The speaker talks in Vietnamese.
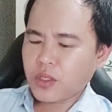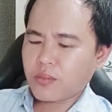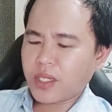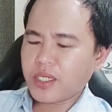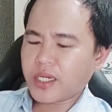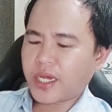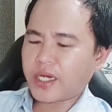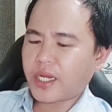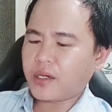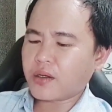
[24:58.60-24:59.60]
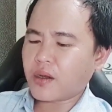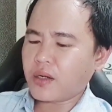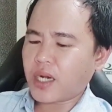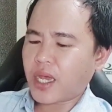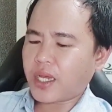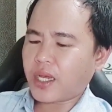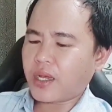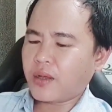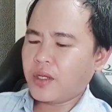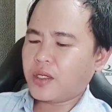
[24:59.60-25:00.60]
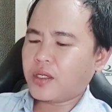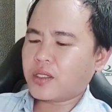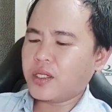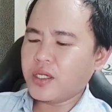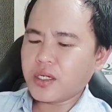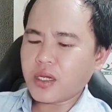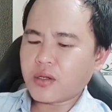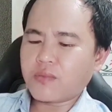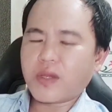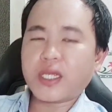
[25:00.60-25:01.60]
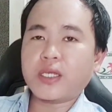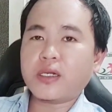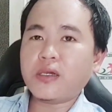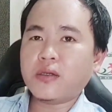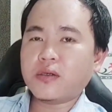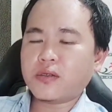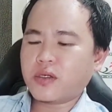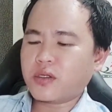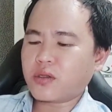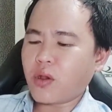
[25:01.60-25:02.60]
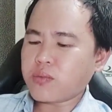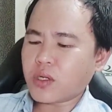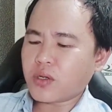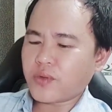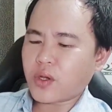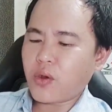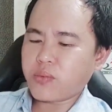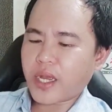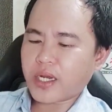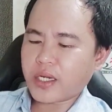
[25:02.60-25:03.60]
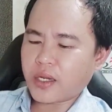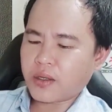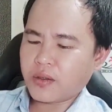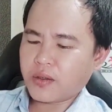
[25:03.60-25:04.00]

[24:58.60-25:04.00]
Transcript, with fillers: bởi vì ngày này nó có là à, thiên đức và nghiệt đức cho nên tốt cho cái việc hôn nhân nha